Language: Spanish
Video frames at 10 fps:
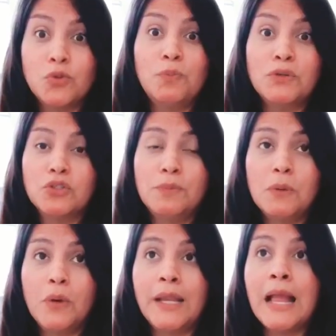súper,
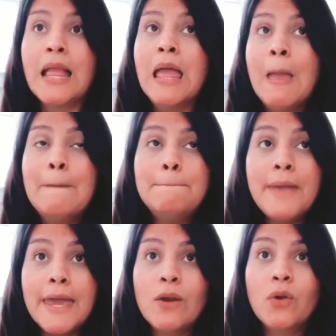súper buena
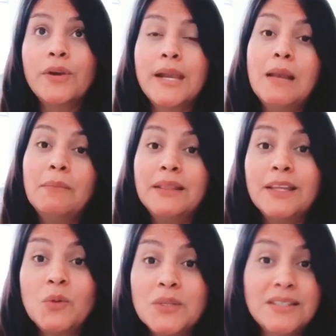pero
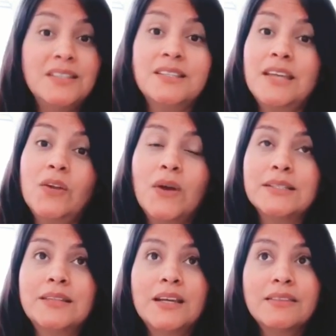realmente no es necesario
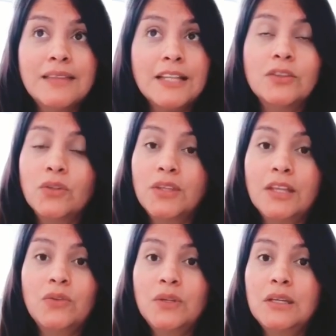gastar tanto,
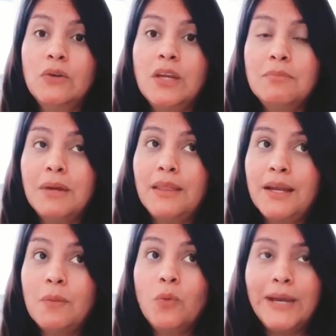tanto dinero en
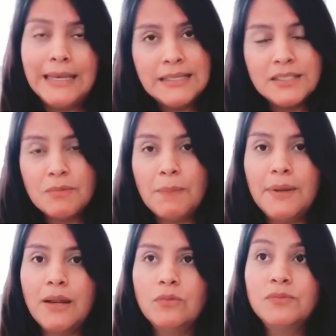madera
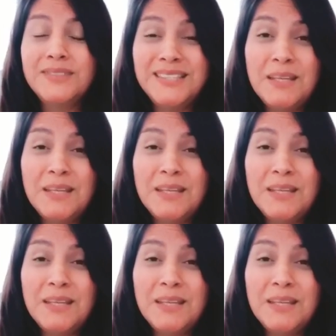buenísima para un